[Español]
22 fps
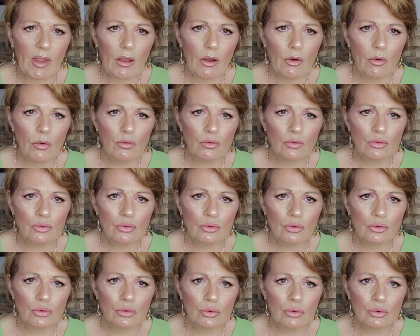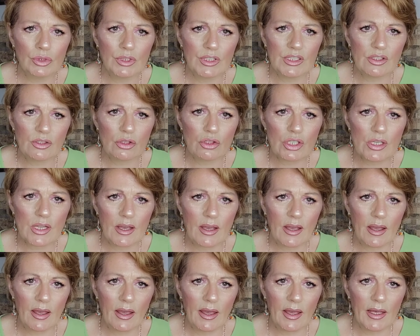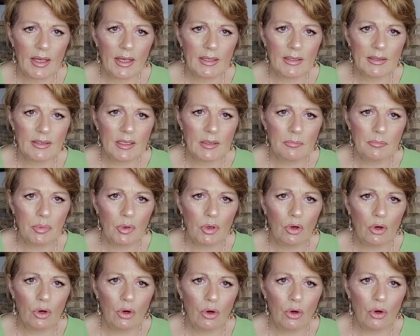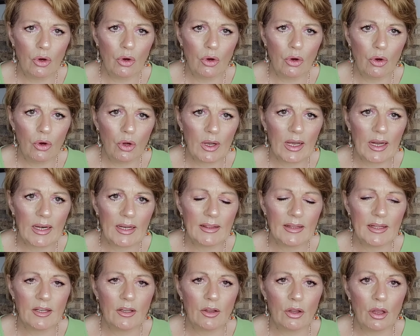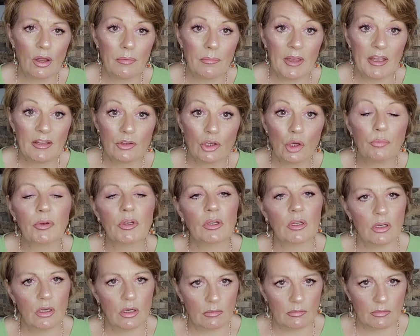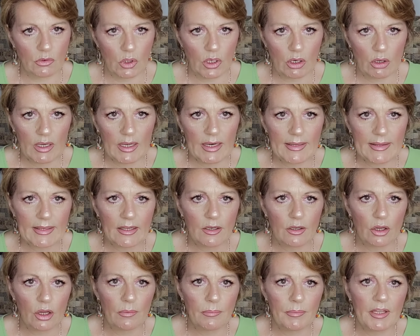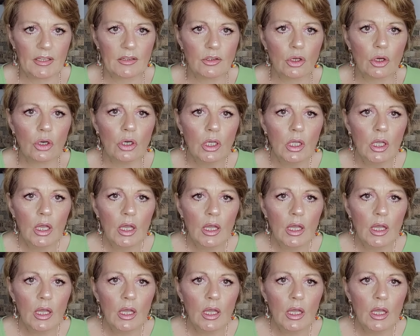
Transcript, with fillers: un de estos de tipo calendario de adviento, porque no, era un calendario de adviento,